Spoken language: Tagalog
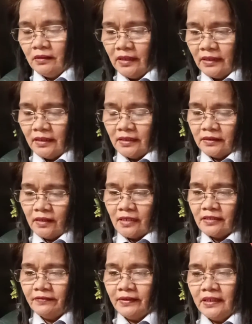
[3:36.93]
let us
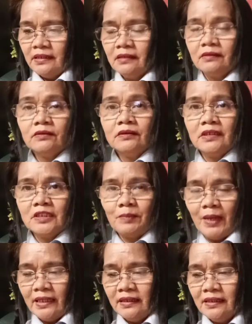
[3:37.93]
transfer it into
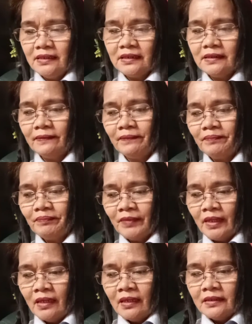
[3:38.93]
Spanish.
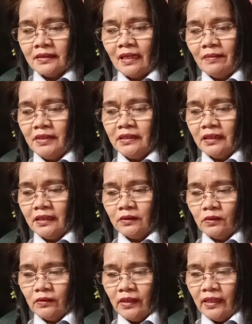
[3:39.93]
Sabi niya
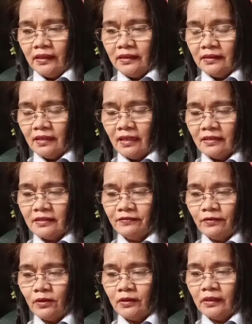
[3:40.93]
rito, Erin has
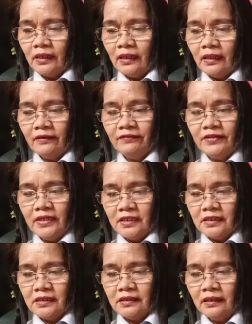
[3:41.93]
four uh,
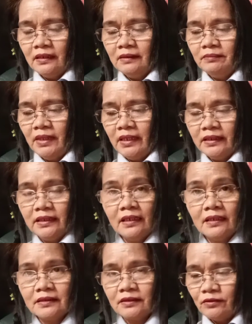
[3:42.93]
fish and Mary
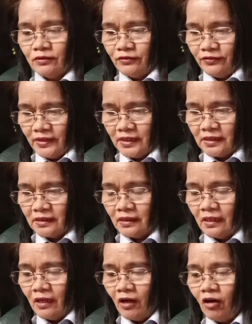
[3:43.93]
has two
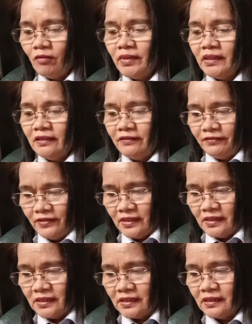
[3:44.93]
fish. How many
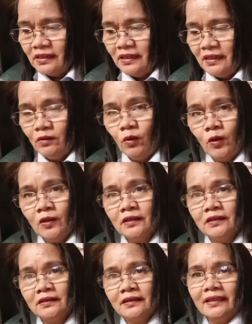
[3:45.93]
fish in
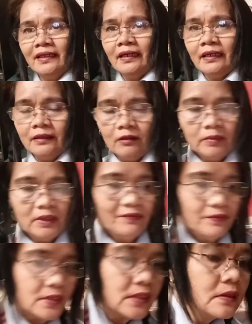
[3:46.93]
all? Ayan, how many
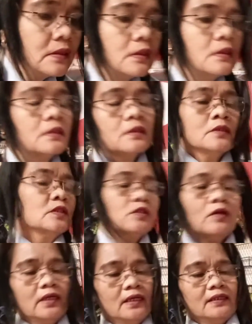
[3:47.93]
fish?
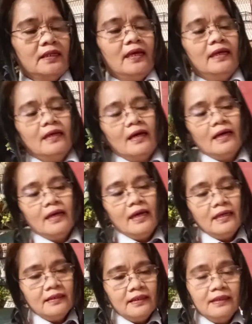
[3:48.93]
So, ayan. E,
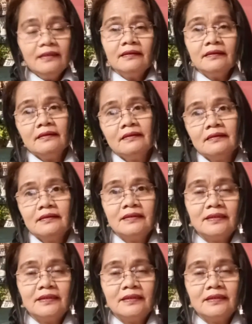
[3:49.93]
Erin